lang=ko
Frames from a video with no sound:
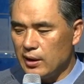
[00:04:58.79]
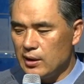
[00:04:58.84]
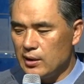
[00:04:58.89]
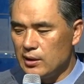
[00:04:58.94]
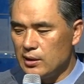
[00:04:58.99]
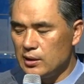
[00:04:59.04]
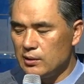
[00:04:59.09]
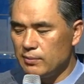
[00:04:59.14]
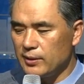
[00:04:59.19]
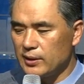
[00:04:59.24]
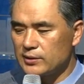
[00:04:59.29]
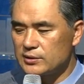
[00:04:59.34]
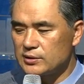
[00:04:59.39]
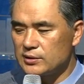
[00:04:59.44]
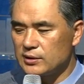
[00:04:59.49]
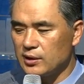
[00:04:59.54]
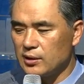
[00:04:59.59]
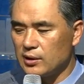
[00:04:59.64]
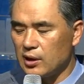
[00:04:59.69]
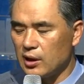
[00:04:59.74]

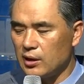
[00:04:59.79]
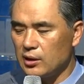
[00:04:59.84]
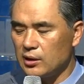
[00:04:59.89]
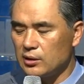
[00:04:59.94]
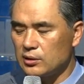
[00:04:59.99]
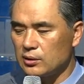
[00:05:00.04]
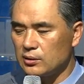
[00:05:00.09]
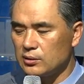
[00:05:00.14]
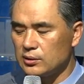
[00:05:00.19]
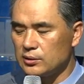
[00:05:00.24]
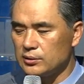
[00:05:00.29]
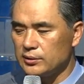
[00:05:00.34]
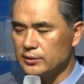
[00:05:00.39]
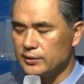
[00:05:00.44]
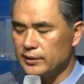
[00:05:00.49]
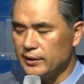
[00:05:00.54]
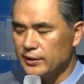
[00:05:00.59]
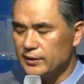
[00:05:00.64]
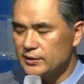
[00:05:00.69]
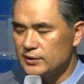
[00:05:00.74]
엘리바스의 캐릭터는